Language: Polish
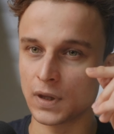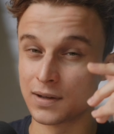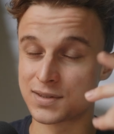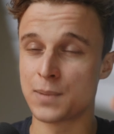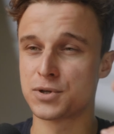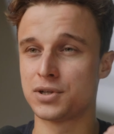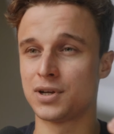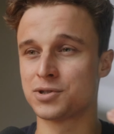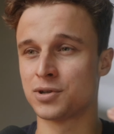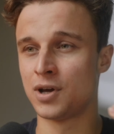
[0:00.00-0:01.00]
Chcę
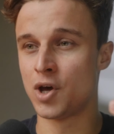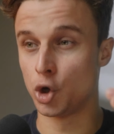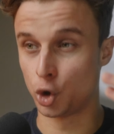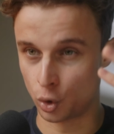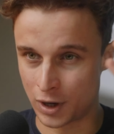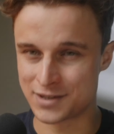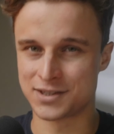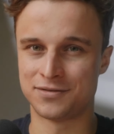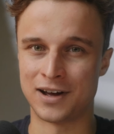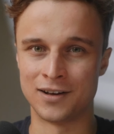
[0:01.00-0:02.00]
przecież
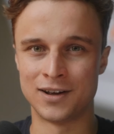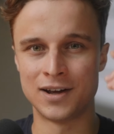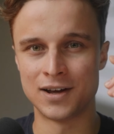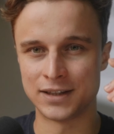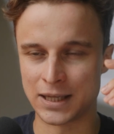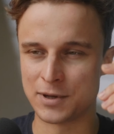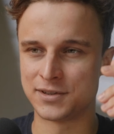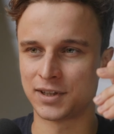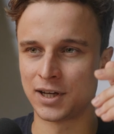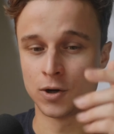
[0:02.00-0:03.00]
królestwa
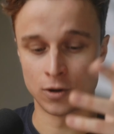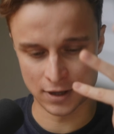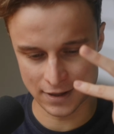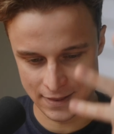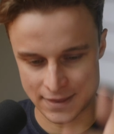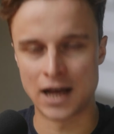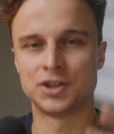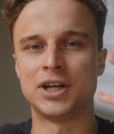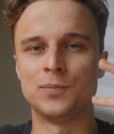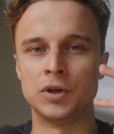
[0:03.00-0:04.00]
niebieskiego na
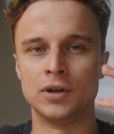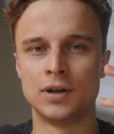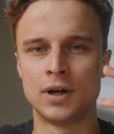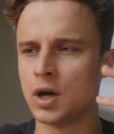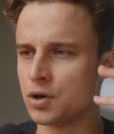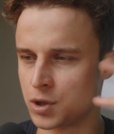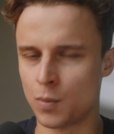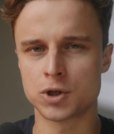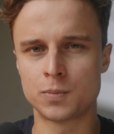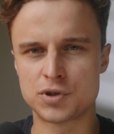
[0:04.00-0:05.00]
ziemi. Czy
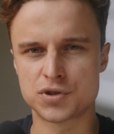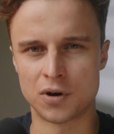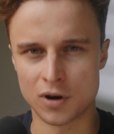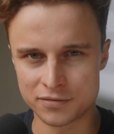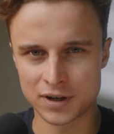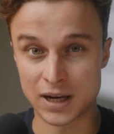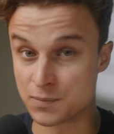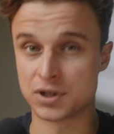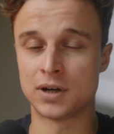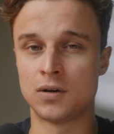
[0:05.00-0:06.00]
może być cokolwiek
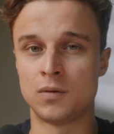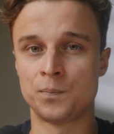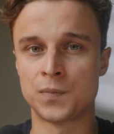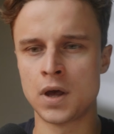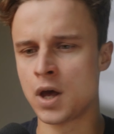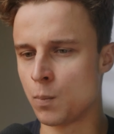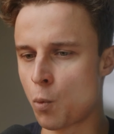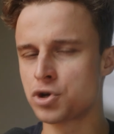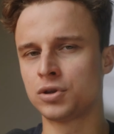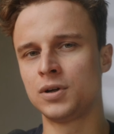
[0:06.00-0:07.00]
lepszego?
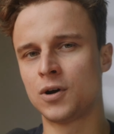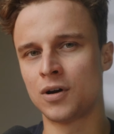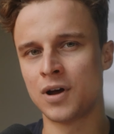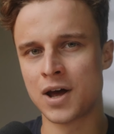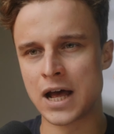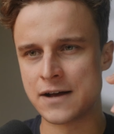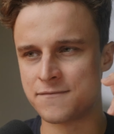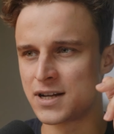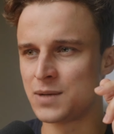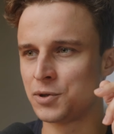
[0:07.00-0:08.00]
Muszę tylko
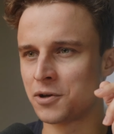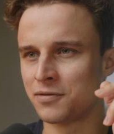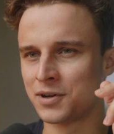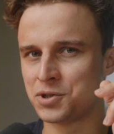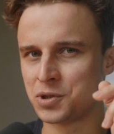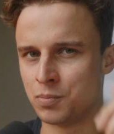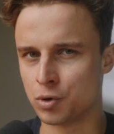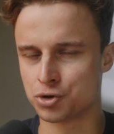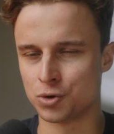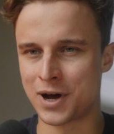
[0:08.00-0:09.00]
wyeliminować
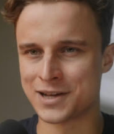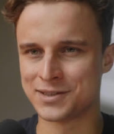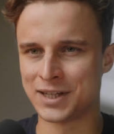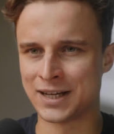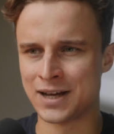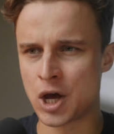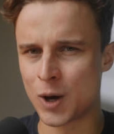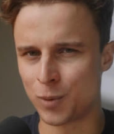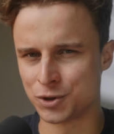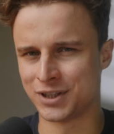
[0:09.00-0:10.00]
burżuazję,
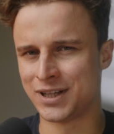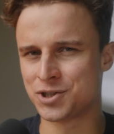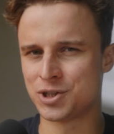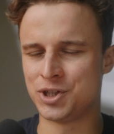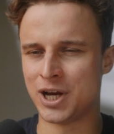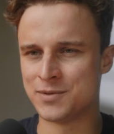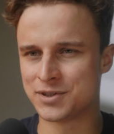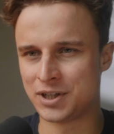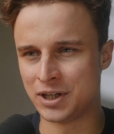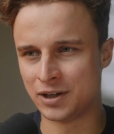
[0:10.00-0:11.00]
posiadaczy
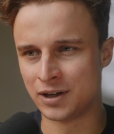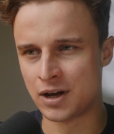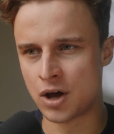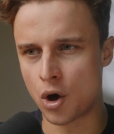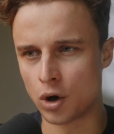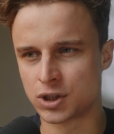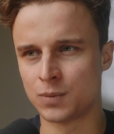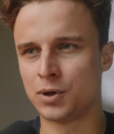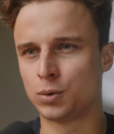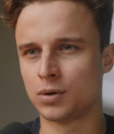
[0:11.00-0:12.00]
ziemskich,
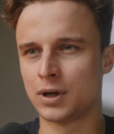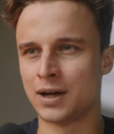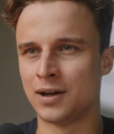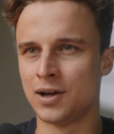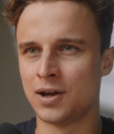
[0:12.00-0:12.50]
osoby, które